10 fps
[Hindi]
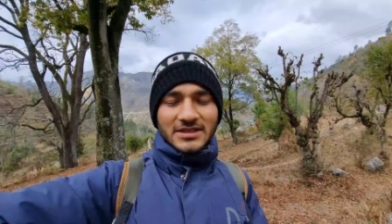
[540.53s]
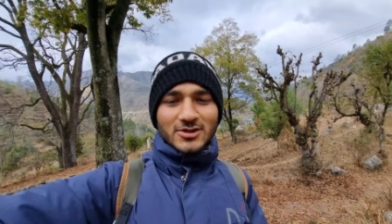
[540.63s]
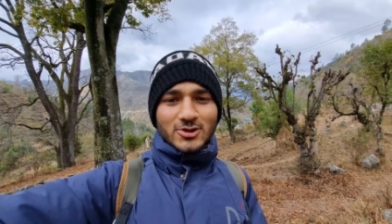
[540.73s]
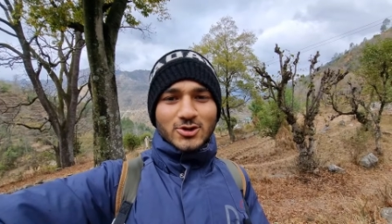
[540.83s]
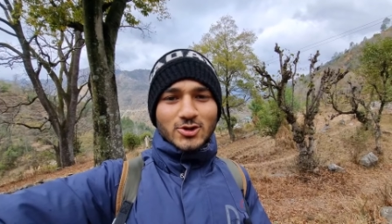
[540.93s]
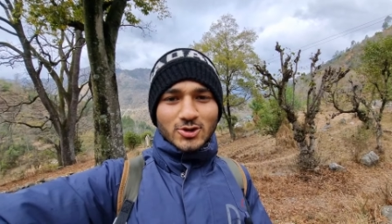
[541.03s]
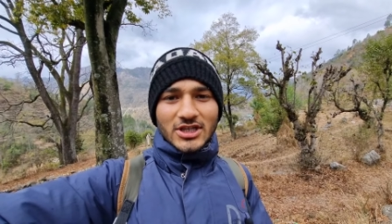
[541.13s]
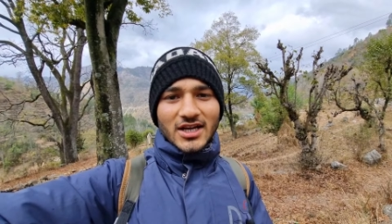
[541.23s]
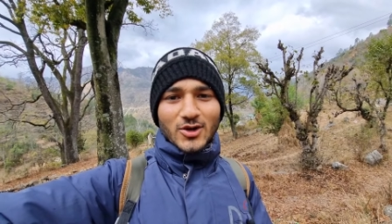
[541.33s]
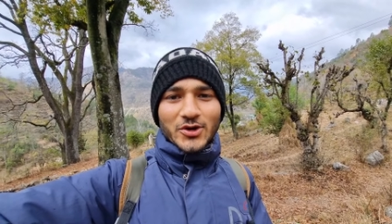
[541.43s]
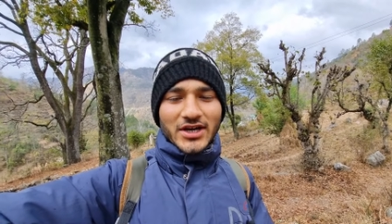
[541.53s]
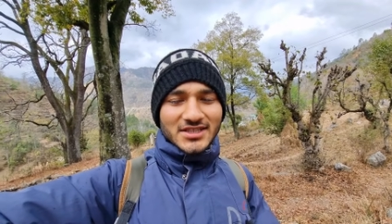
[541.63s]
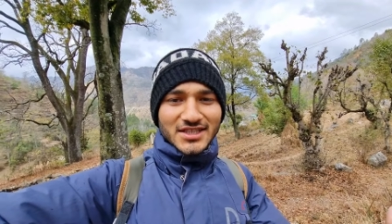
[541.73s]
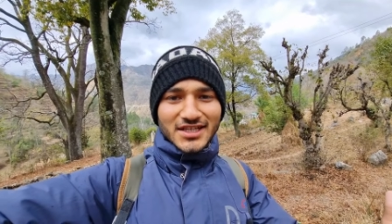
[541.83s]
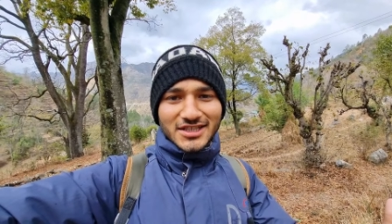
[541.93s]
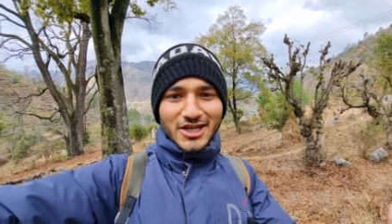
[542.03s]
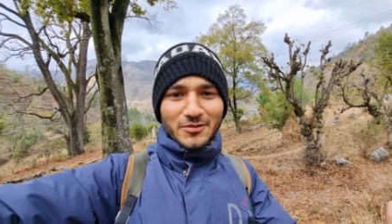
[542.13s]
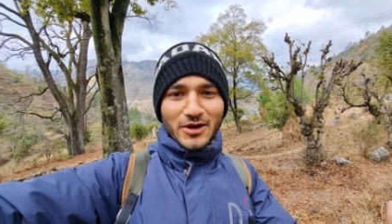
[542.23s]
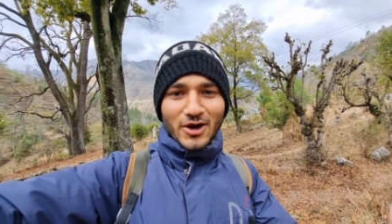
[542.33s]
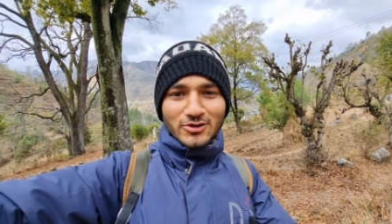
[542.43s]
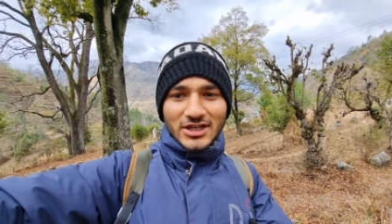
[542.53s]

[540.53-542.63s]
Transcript: दोस्तों दो चार लोग हैं जिनके चक्कर में गाँव